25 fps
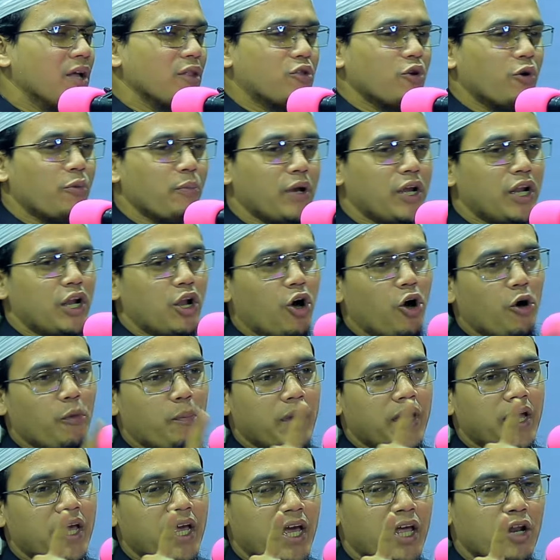তুমি
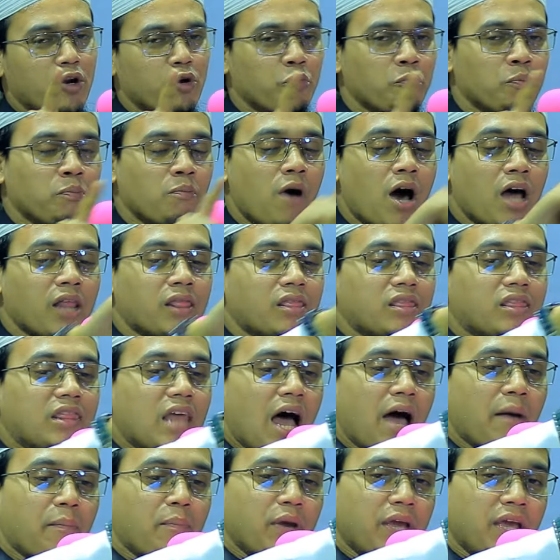নবীর উম্মত
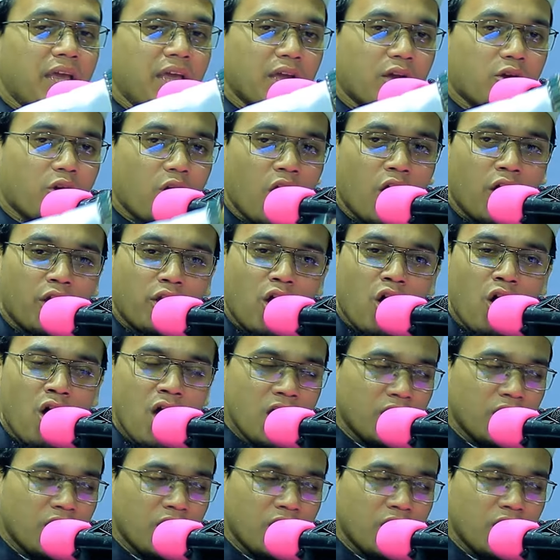দাবি করো